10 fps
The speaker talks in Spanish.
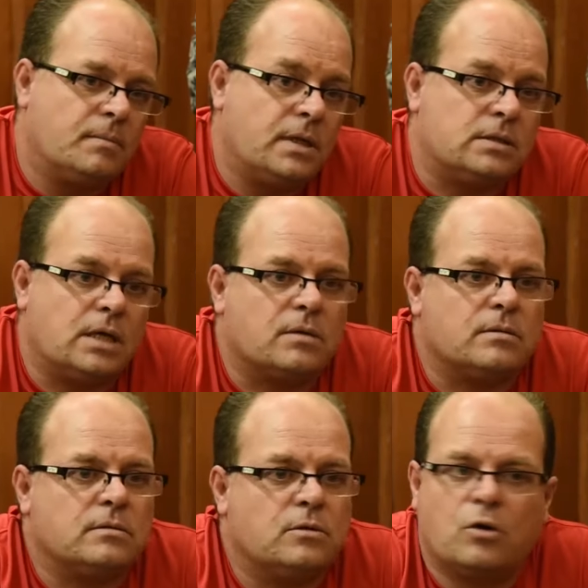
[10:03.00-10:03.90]
es
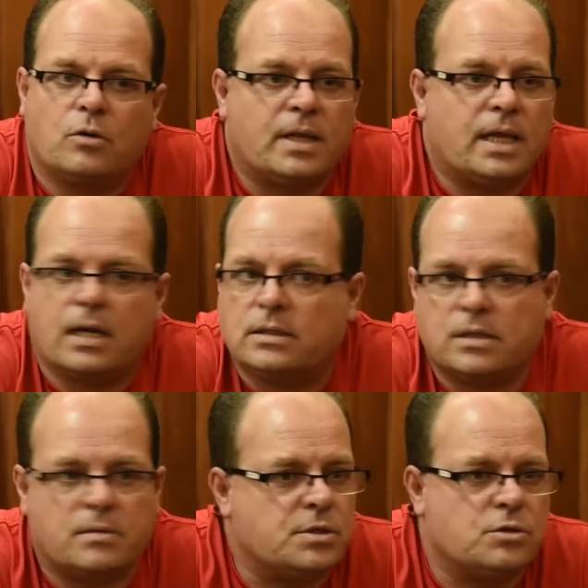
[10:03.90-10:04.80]
raro, no lo va a dar el
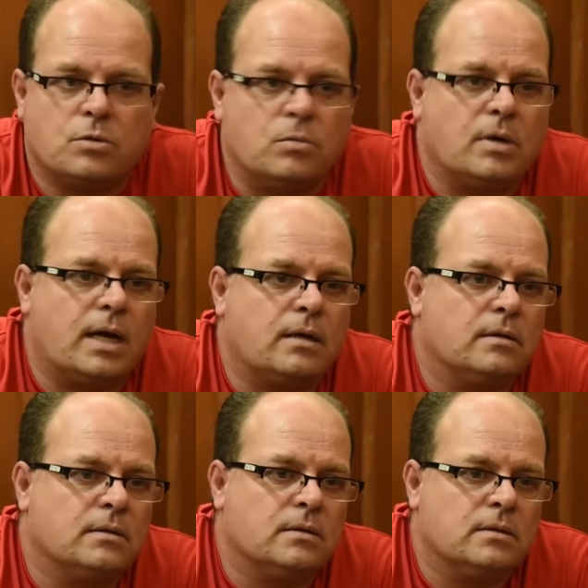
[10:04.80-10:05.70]
servicio nunca,
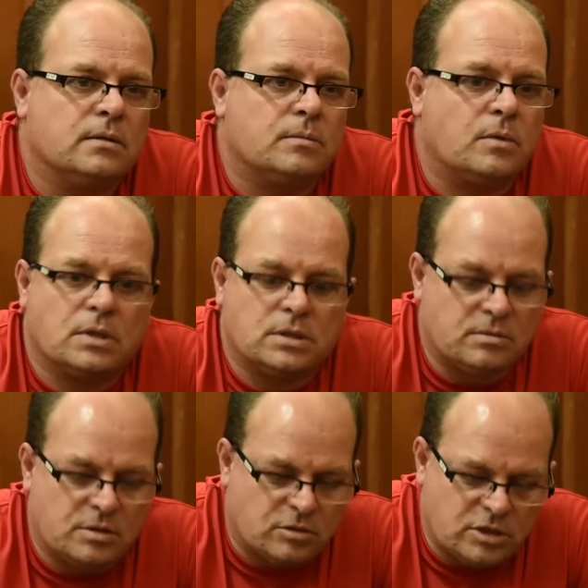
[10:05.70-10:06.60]
porque
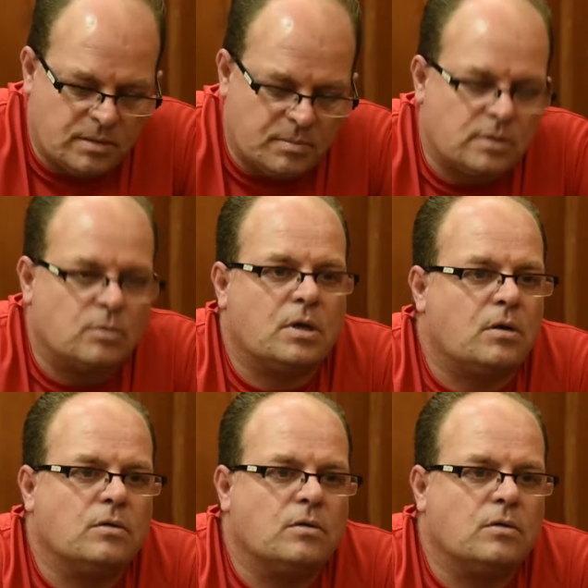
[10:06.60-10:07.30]
siempre estuvo en